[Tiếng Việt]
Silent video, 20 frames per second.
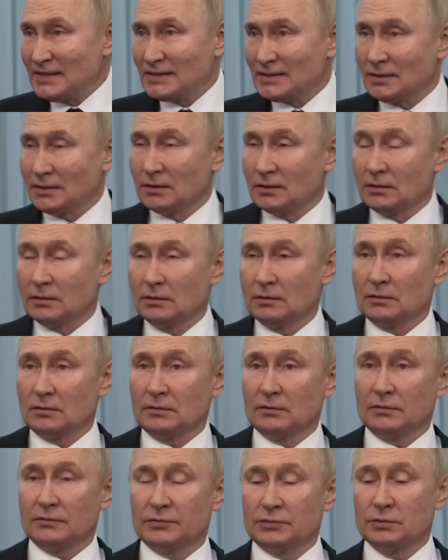Theo nhà báo,
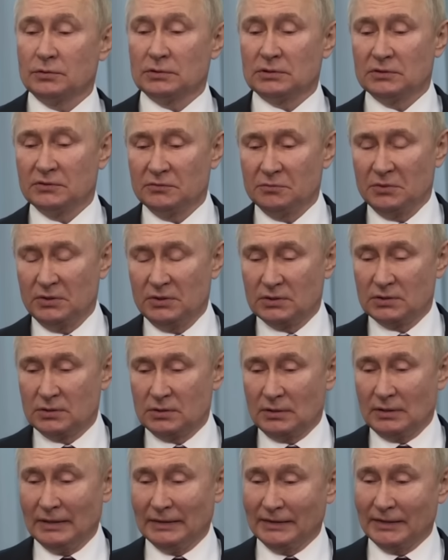Tổng thống Nga
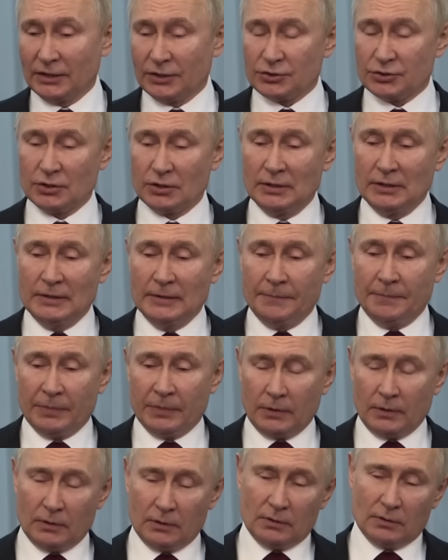Putin không lo lắng về
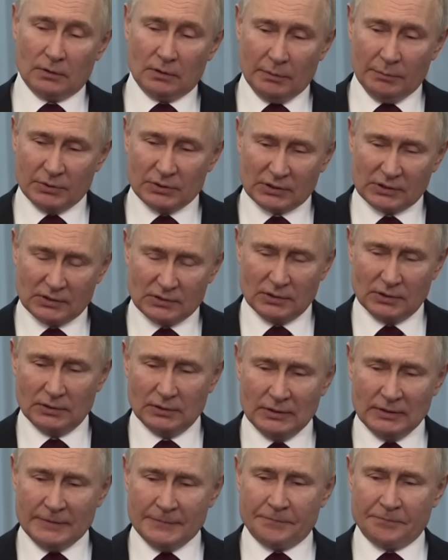áp lực kinh tế bởi
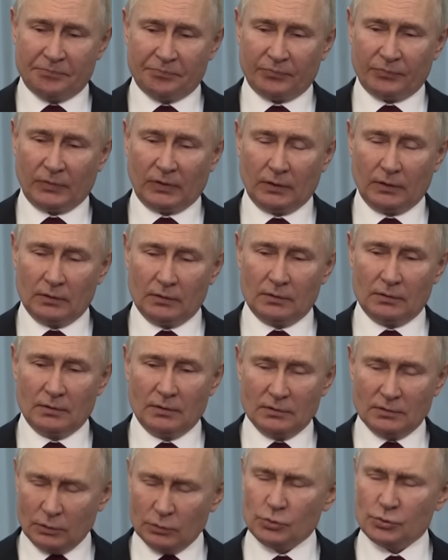vì nó cũng đang gây
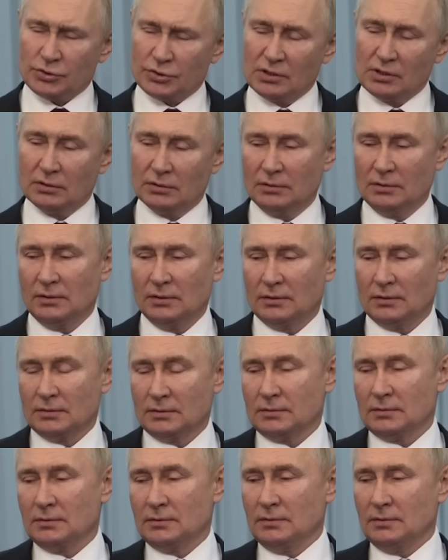tổn hại cho Washington và
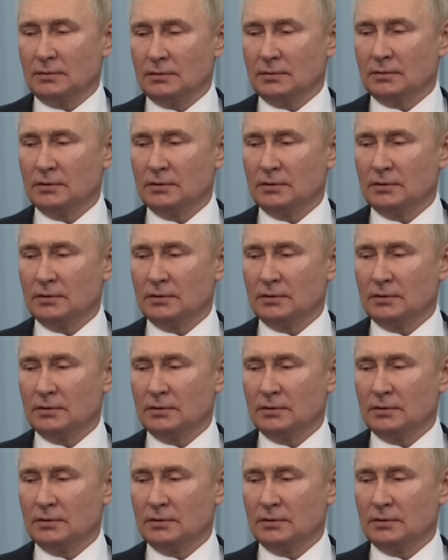Bruxelles.